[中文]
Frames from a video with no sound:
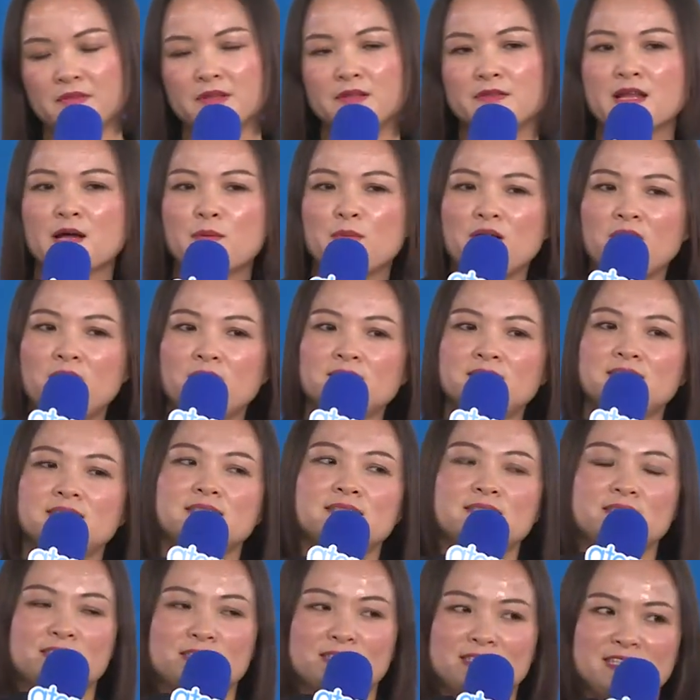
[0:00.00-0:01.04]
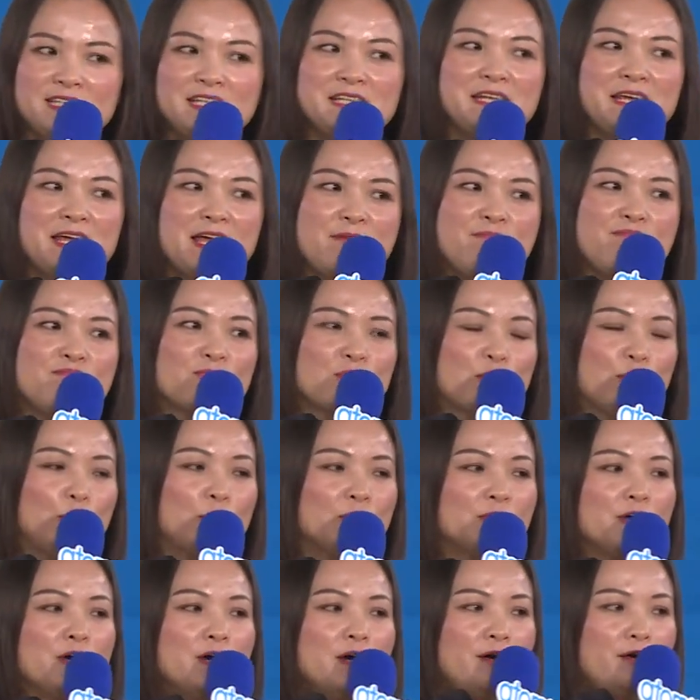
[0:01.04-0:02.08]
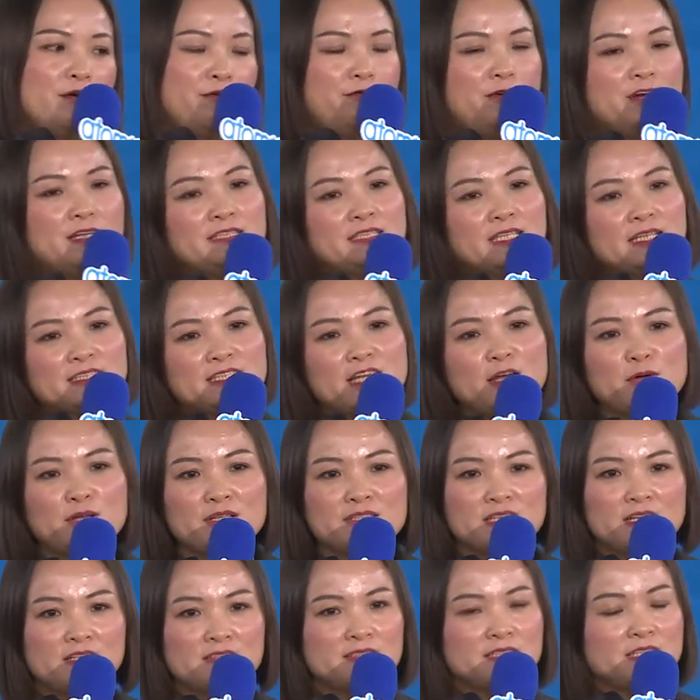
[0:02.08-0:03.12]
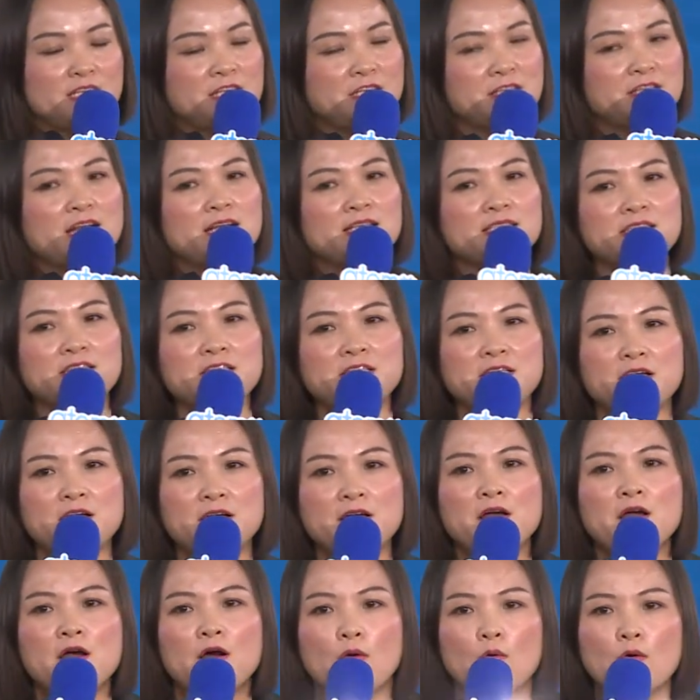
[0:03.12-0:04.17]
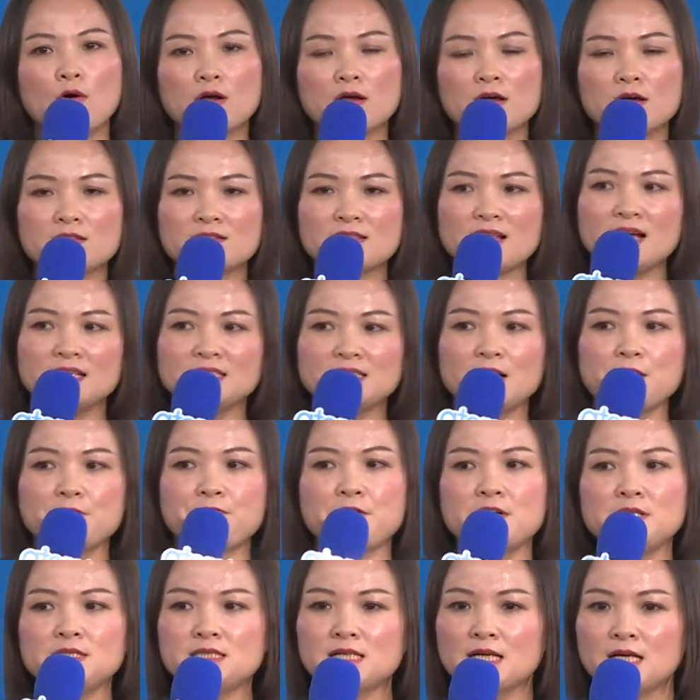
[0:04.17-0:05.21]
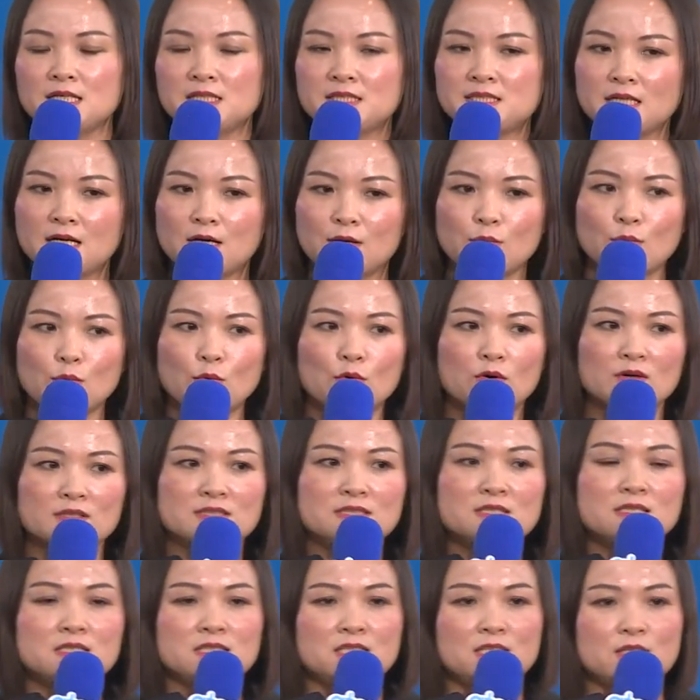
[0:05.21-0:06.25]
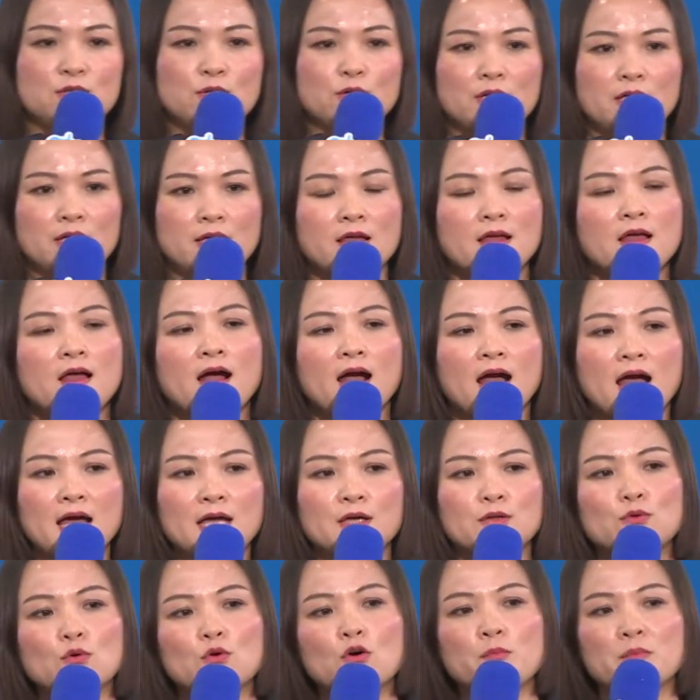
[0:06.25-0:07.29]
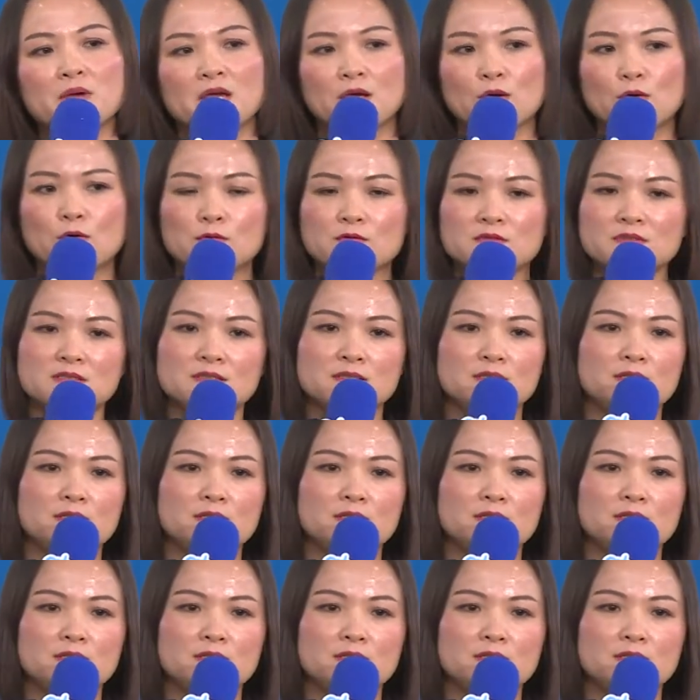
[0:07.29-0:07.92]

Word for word: 那么今天我的分享差不多到这里，但是呢，我跟大家分享一下我自己对爱多美公司